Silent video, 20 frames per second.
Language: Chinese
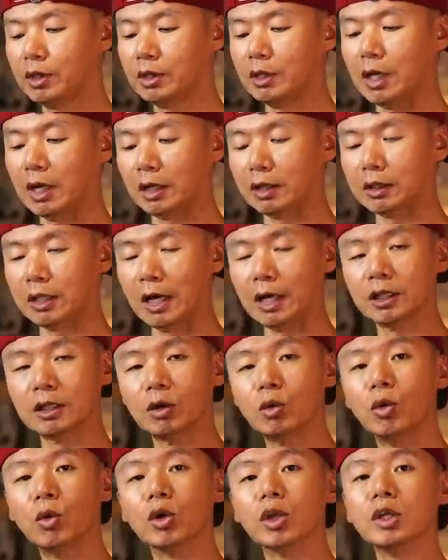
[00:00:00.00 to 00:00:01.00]
让它的
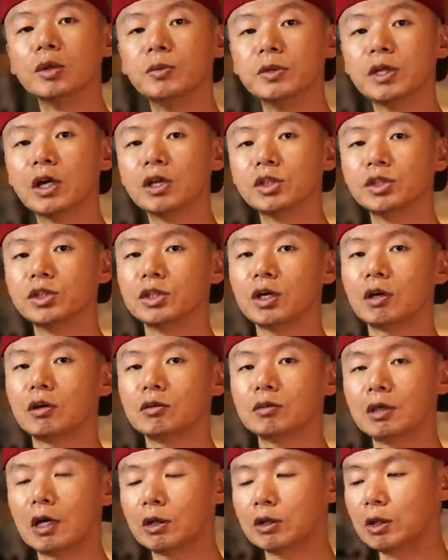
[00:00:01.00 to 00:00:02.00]
火力比较小，
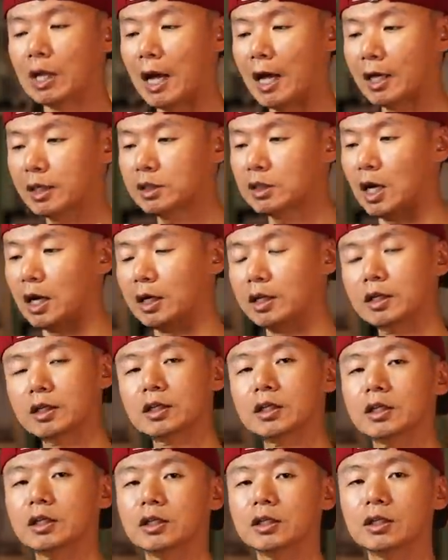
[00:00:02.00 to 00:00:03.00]
那拉长那
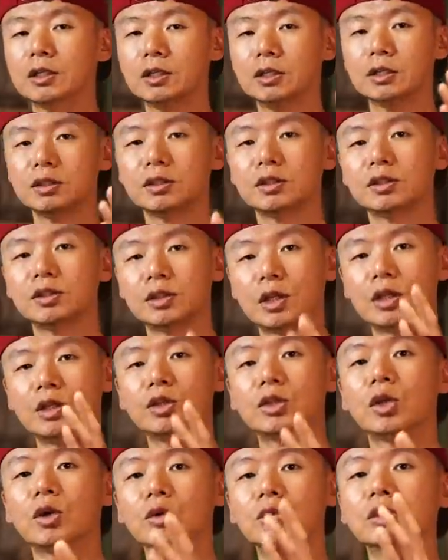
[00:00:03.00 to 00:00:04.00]
个
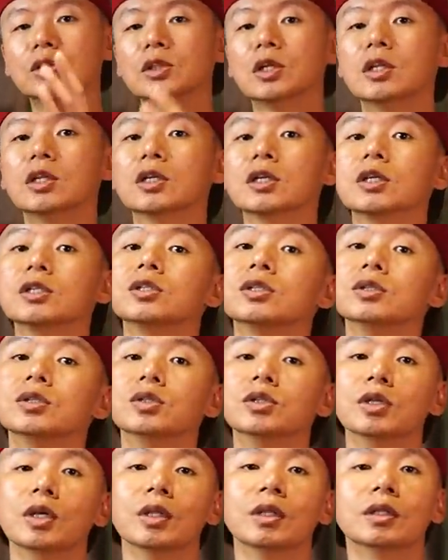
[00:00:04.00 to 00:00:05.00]
蒸豆子的那个时
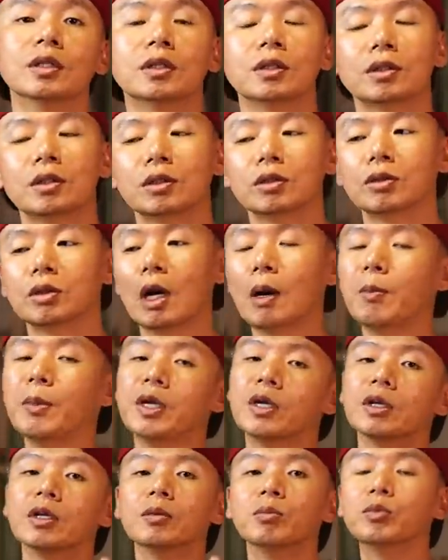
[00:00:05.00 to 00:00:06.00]
间，啊
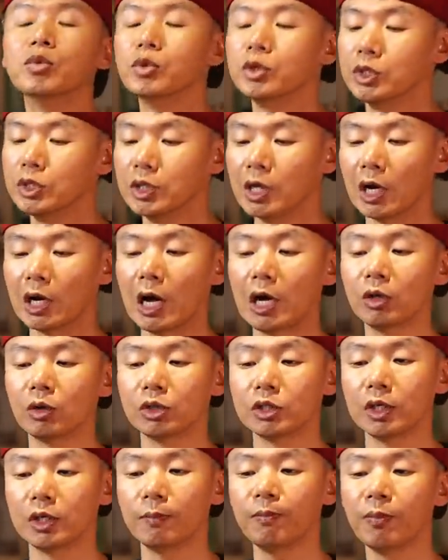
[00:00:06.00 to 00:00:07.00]
每个人不一样啊，有
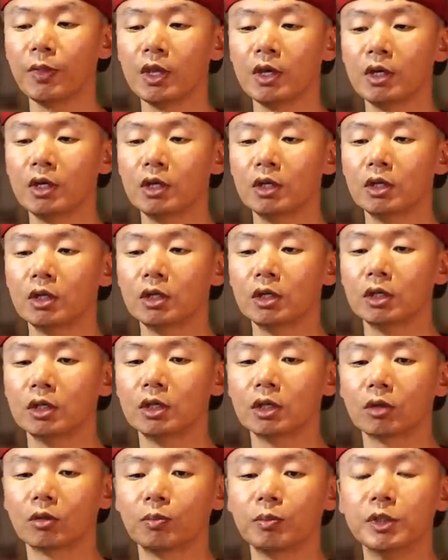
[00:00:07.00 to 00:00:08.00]
些
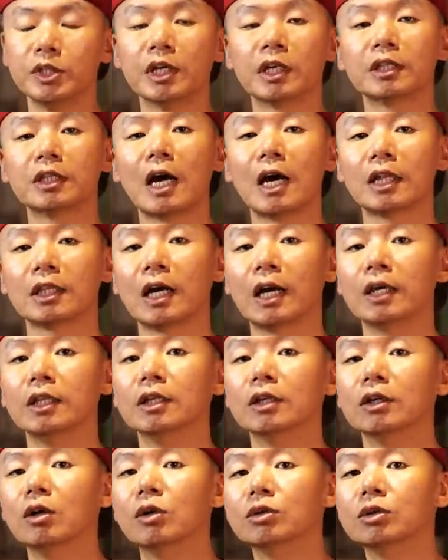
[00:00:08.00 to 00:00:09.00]
那种比较大台
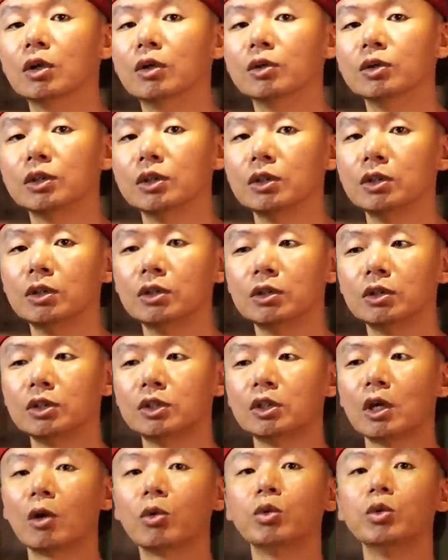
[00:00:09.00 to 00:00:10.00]
的烘豆机
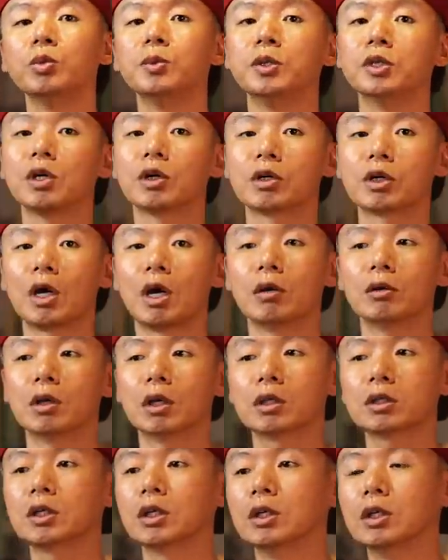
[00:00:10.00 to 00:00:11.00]
效率比较高的，
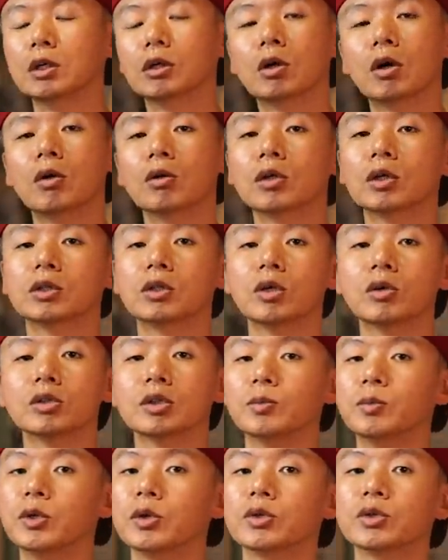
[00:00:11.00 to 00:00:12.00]
它可能烘个豆
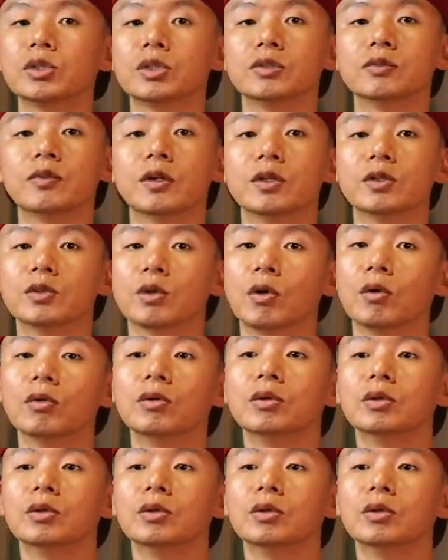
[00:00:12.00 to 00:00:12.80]
子不用十分钟